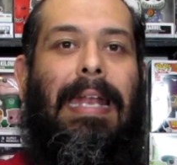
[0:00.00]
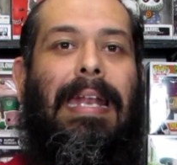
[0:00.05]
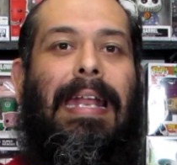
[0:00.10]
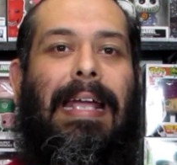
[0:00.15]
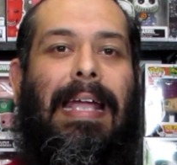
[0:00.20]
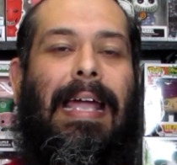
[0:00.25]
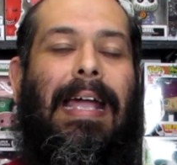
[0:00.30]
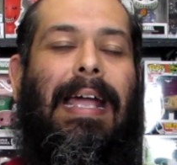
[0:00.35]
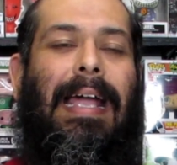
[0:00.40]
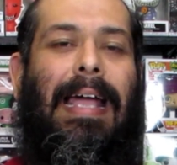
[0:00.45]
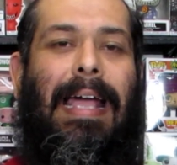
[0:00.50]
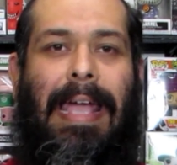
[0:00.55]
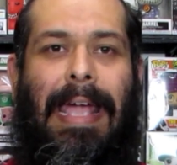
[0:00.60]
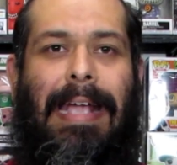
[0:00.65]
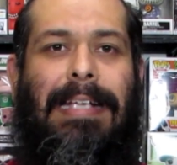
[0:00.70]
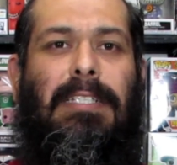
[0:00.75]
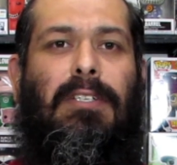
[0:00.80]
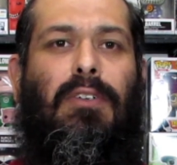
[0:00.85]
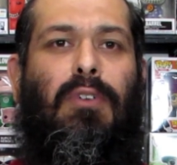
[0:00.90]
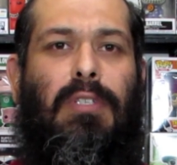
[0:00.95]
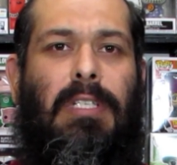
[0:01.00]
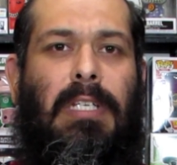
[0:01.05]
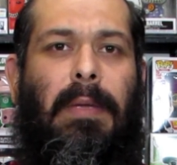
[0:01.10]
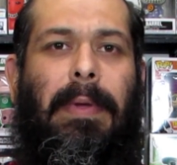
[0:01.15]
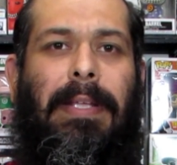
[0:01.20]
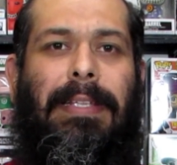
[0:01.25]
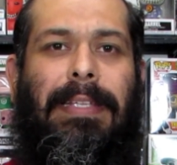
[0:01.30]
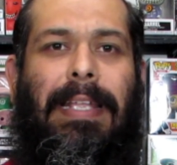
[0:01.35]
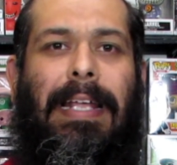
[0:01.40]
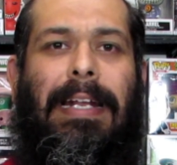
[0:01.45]
En la caja
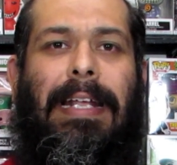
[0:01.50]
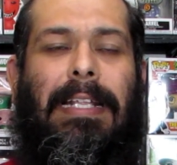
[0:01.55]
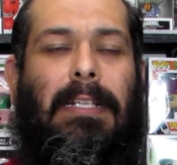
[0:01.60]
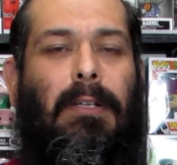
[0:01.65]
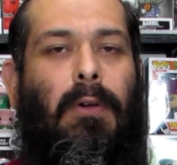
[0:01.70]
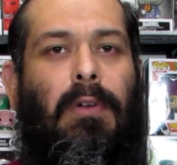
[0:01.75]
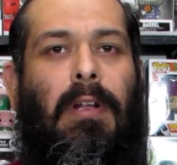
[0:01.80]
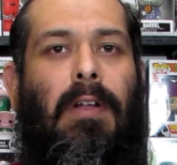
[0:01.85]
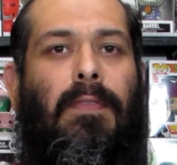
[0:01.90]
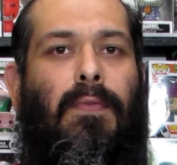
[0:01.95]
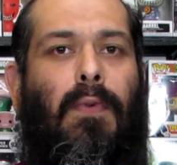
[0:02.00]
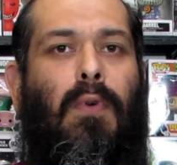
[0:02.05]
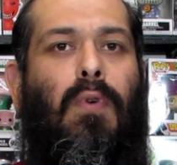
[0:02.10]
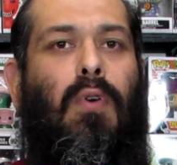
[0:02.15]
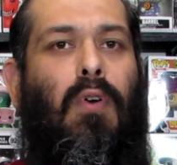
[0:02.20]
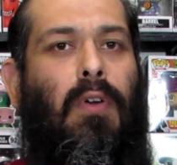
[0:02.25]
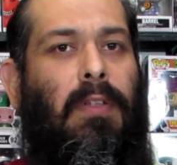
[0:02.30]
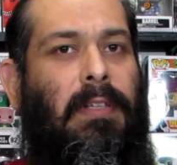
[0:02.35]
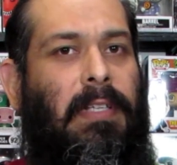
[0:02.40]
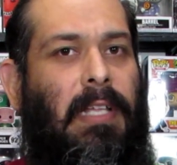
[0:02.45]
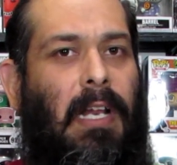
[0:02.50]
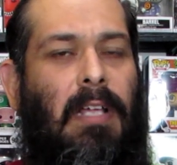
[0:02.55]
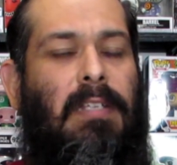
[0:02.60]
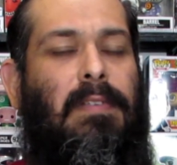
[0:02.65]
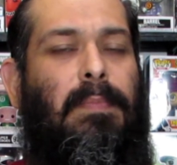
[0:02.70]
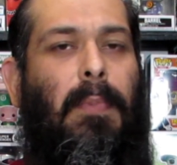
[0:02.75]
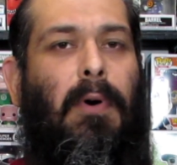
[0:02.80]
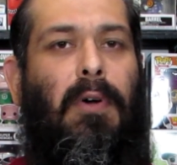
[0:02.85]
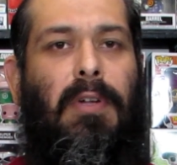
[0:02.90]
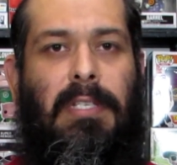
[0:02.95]
exclusiva de Target con el Funko de
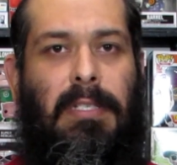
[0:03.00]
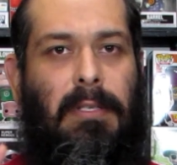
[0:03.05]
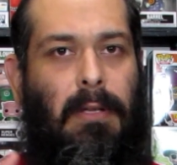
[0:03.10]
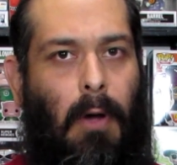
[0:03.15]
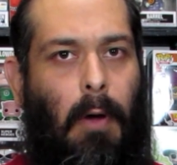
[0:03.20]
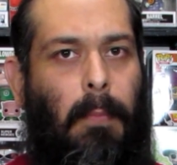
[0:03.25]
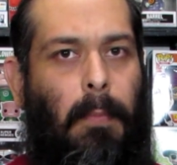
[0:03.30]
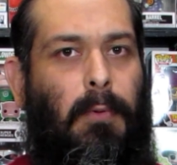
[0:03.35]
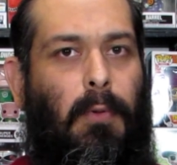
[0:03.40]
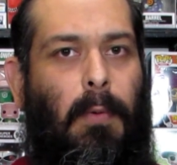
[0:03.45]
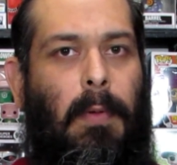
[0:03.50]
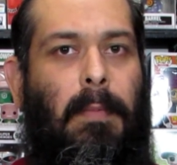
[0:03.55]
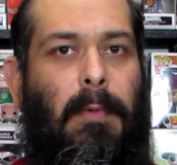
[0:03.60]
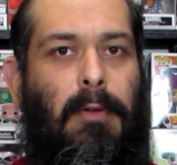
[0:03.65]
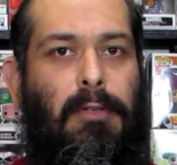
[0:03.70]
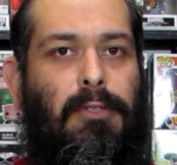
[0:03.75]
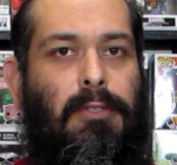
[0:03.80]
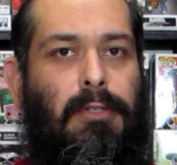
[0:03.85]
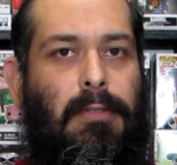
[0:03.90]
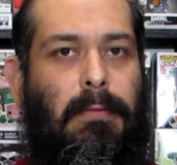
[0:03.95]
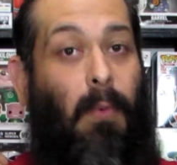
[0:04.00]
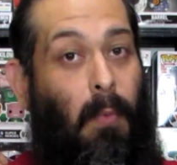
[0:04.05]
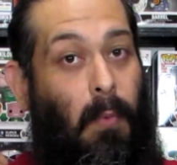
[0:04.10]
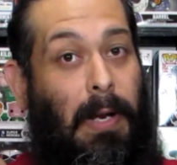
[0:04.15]
Last Boys obtuvimos